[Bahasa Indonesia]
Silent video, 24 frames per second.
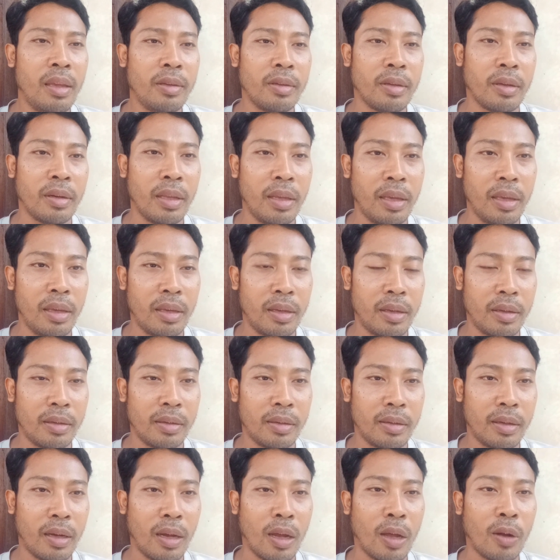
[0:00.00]
Jadi
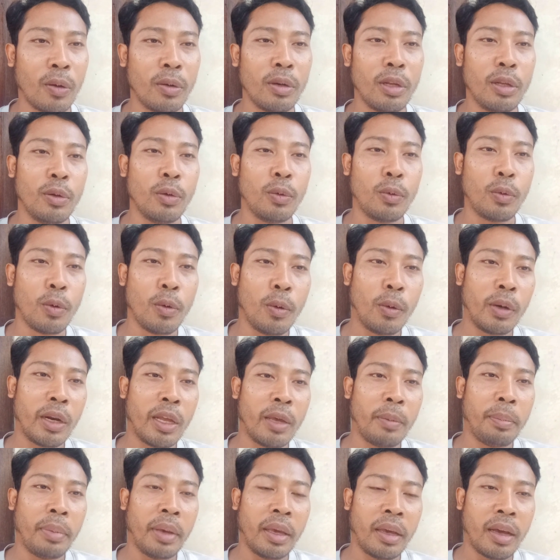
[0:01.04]
kalau didukung
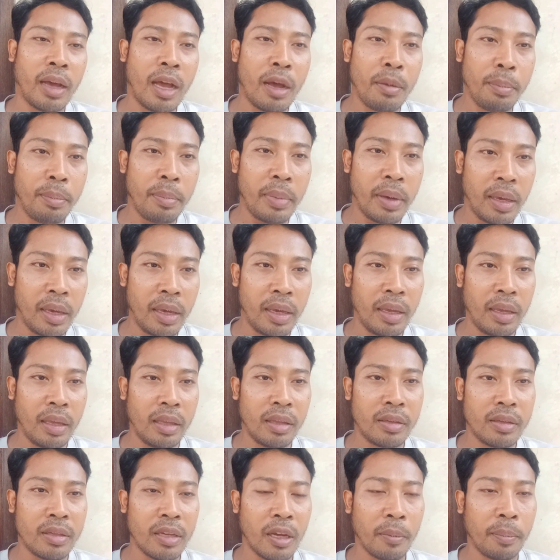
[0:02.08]
oleh PKB,
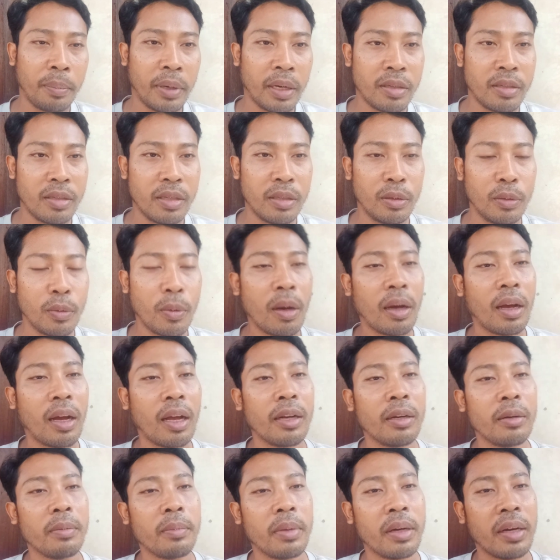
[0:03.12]
capres itu
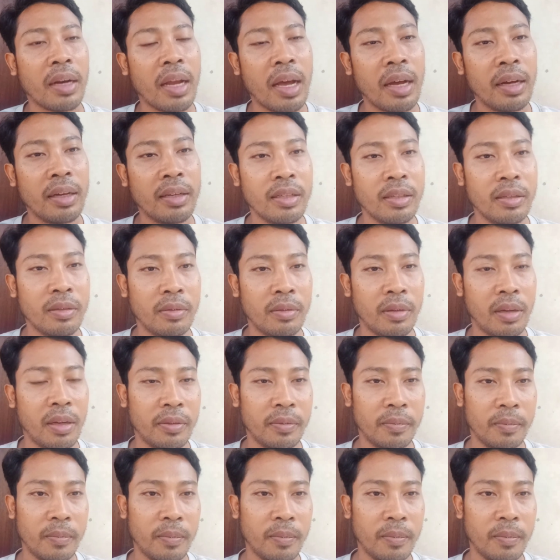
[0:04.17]
akan menang gitu kan